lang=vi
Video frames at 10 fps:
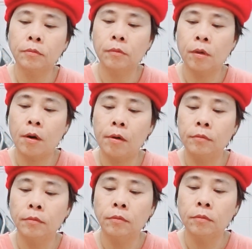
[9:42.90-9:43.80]
để
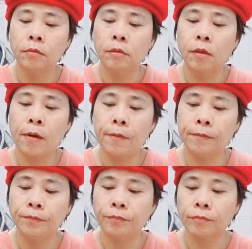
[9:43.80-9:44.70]
bảo đảm tàu
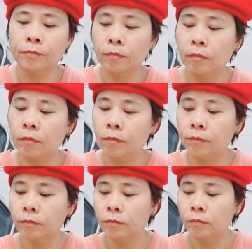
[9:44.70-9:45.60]
biển, tàu bay
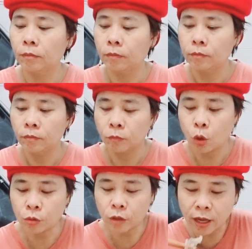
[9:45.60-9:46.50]
và phương tiện giao thông
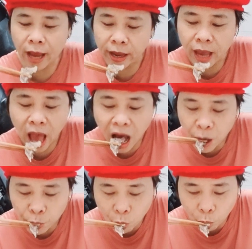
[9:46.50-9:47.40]
vận tải đó
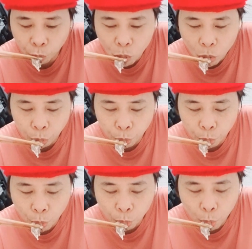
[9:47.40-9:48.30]
được hưởng đầy
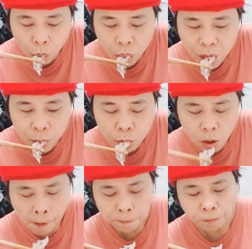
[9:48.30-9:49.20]
đủ quyền và
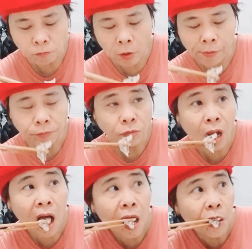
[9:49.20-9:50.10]
lợi ích tại quốc
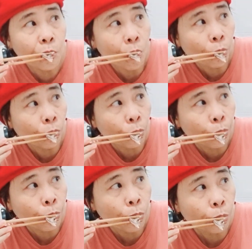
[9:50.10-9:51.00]
gia tiếp nhận
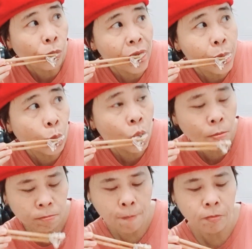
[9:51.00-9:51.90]
theo quy định
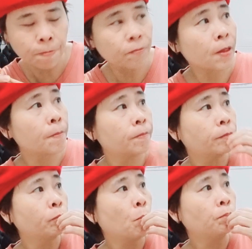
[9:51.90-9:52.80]
của pháp luật
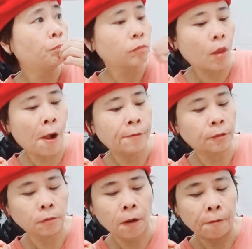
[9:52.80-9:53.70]
của quốc gia
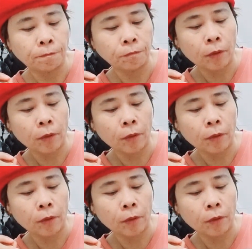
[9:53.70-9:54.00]
tiếp nhận,